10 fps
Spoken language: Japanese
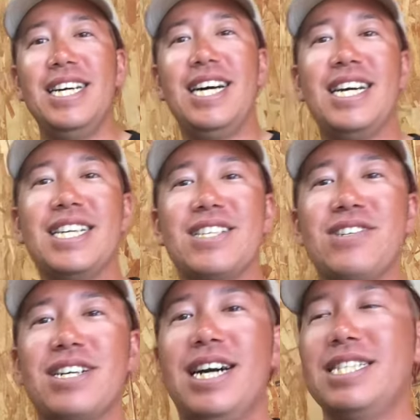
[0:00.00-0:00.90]
はい、と
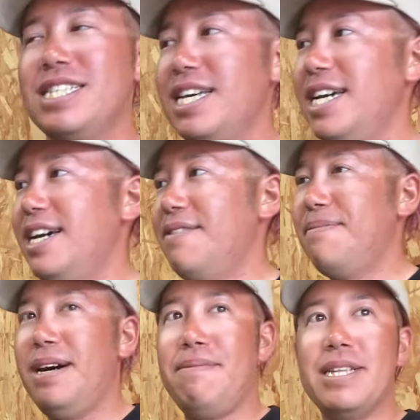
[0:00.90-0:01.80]
いう感じで、
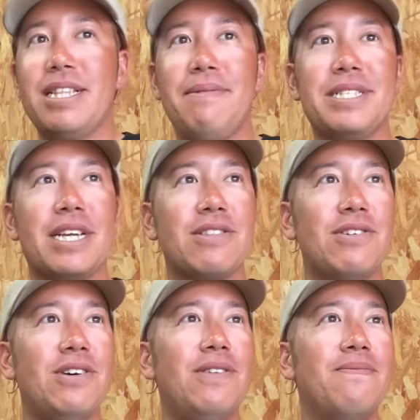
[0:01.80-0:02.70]
まあ、マンタマンさん
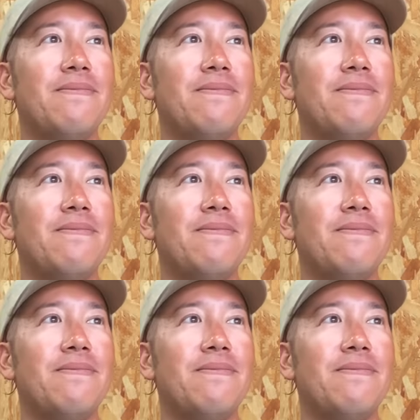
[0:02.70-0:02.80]
と